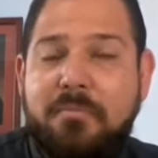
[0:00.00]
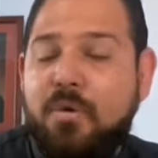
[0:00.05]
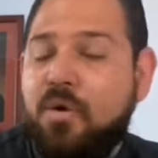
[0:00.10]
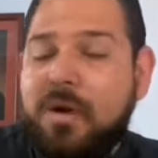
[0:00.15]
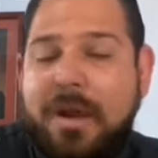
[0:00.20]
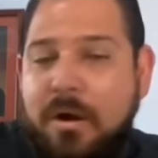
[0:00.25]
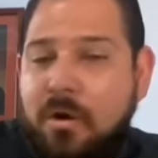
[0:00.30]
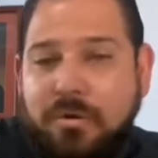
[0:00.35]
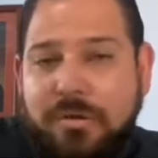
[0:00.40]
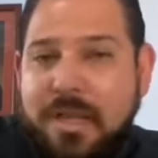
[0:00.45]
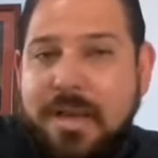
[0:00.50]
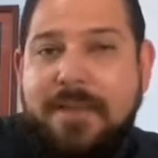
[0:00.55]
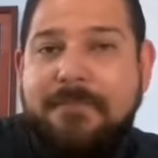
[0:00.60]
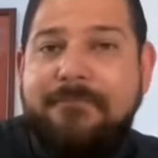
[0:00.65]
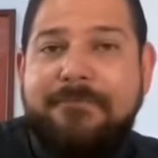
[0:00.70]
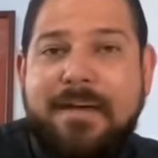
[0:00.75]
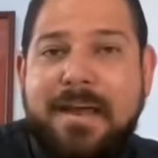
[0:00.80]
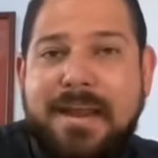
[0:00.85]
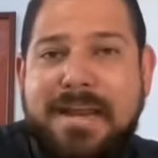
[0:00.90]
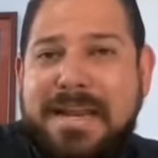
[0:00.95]
porque no
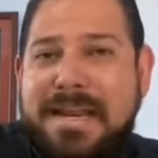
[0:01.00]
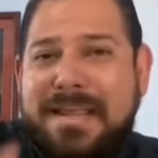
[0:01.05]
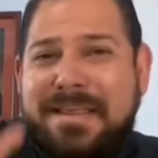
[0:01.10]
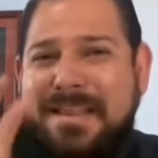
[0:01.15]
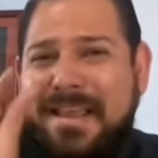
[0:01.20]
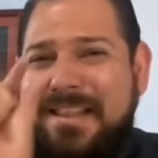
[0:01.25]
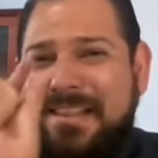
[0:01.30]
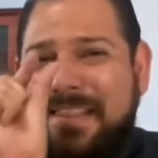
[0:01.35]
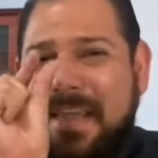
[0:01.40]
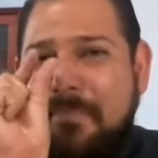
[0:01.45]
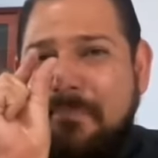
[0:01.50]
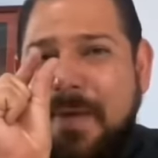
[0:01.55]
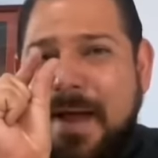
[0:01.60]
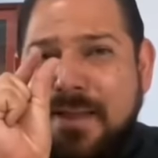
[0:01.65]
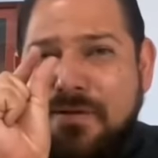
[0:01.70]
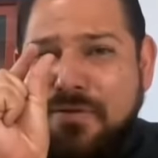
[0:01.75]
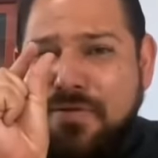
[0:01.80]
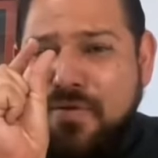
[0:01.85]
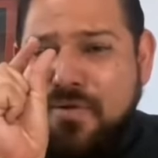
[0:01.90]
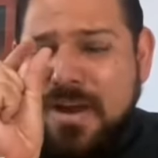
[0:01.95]
tienen fe ni del
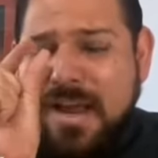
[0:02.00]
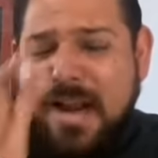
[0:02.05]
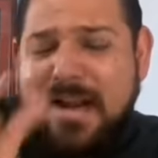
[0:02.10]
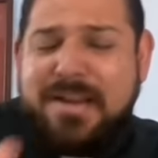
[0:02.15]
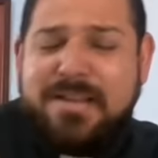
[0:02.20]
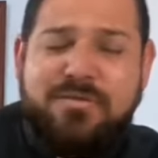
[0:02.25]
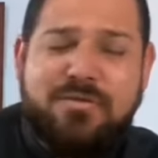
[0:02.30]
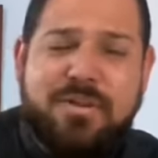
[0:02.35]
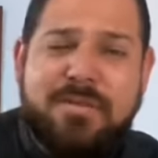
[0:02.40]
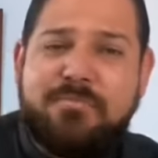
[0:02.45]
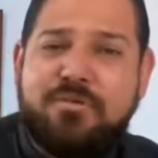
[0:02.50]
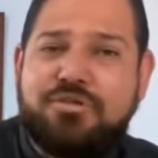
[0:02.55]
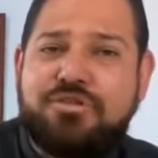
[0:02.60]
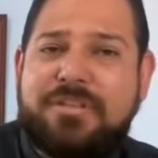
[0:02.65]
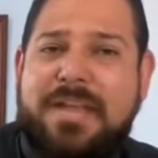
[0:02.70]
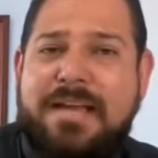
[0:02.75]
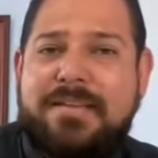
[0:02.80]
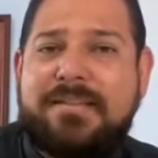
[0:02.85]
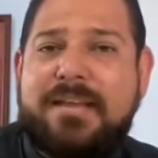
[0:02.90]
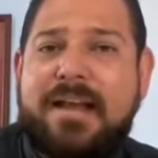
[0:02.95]
tamaño de un granito de
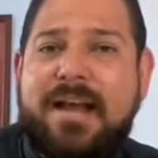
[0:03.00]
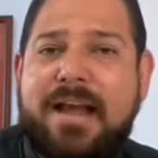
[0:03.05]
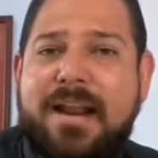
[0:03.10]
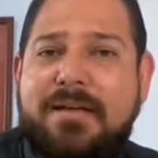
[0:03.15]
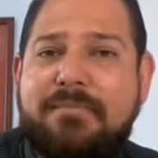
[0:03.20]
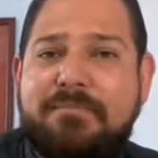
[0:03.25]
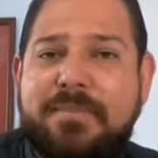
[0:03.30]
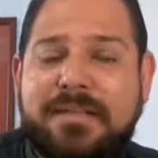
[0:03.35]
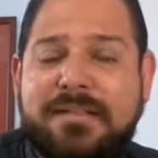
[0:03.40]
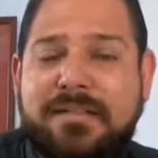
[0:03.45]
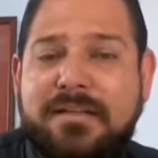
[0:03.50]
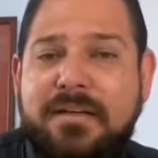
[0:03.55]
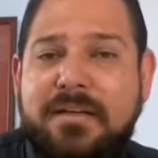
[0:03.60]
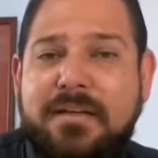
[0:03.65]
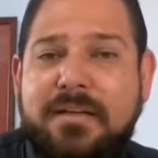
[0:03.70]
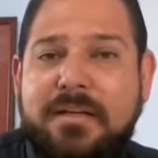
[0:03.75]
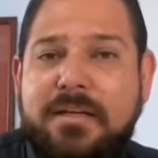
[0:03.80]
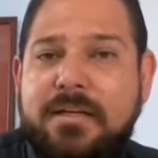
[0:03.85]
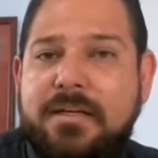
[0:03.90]
mostaza, carambas.